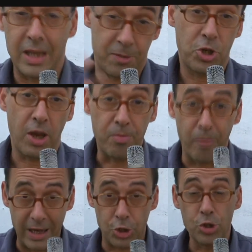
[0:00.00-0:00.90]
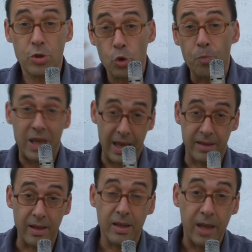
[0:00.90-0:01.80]
Das beschreibt Menschen,
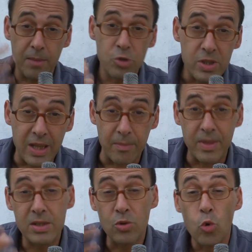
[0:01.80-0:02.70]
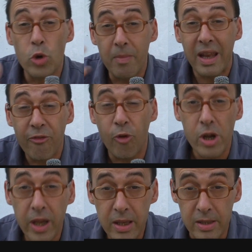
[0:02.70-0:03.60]
Subjekte in einem System, das ungemein
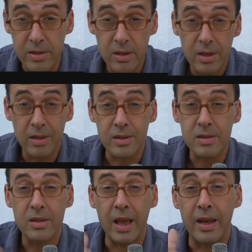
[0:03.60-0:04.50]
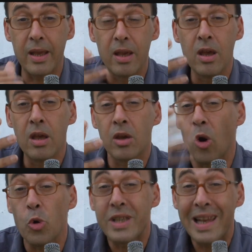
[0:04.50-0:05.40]
erfolgreich ist, das eine
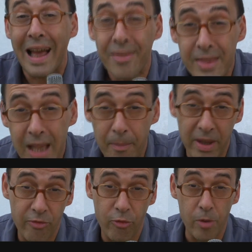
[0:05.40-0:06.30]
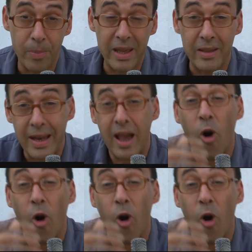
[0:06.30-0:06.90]
große Landnahme vollbringt, eine